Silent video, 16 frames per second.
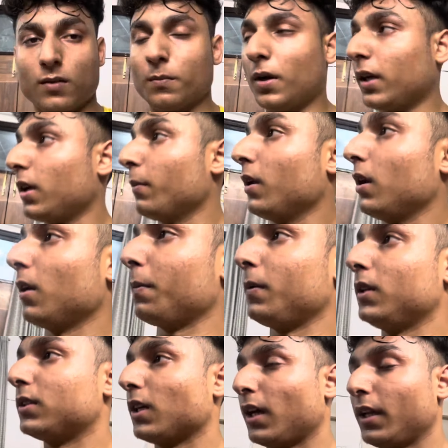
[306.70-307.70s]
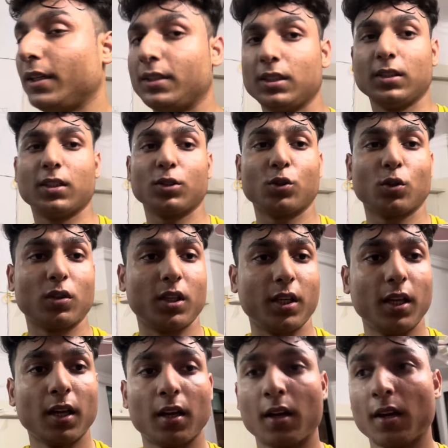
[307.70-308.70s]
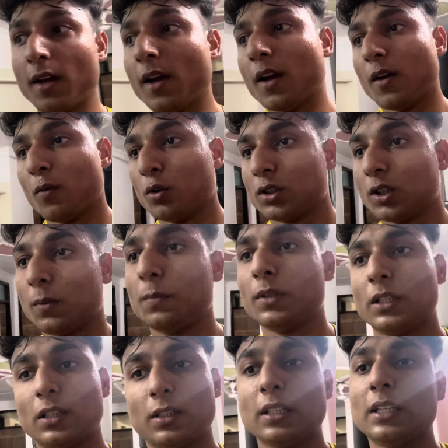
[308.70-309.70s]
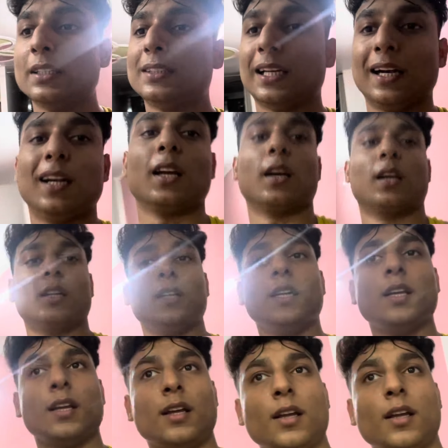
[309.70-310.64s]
बाकी मैंने अपनी सारी चीज़ें जो थी वो सब सेट कर दी